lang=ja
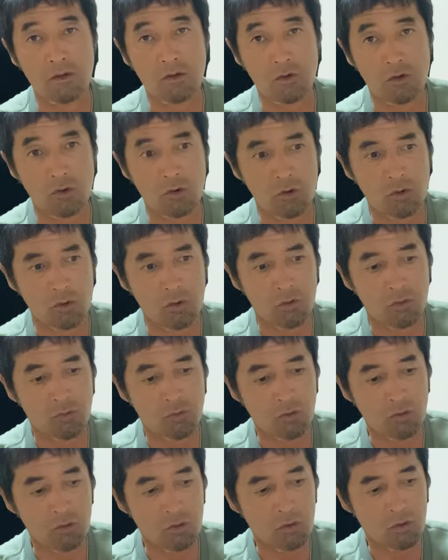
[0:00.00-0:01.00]
その
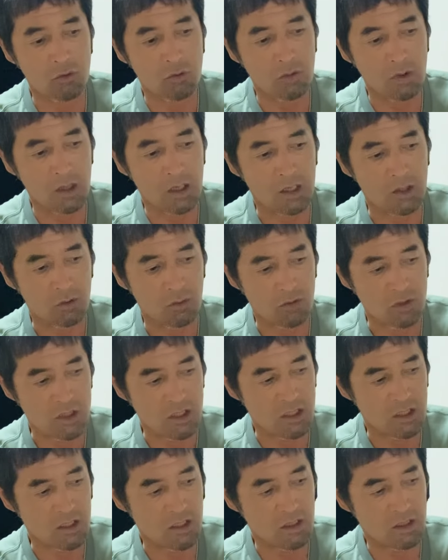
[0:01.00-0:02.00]
扶養は、あの、
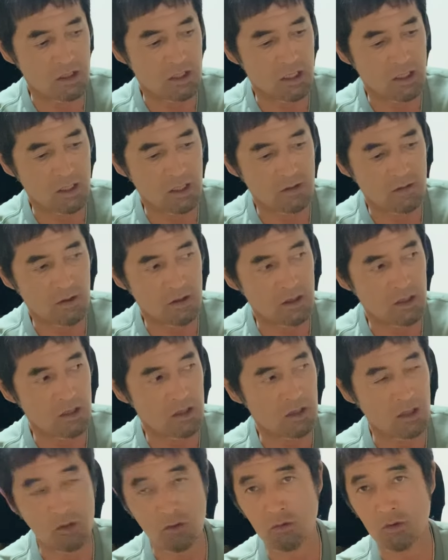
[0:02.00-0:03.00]
新枝咲きっ
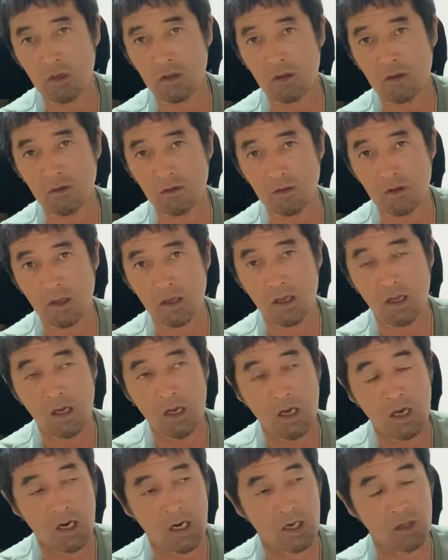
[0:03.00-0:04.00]
て言うてですね、
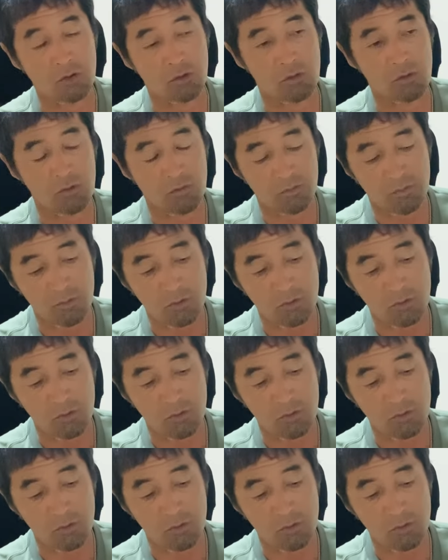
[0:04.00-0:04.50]
あの、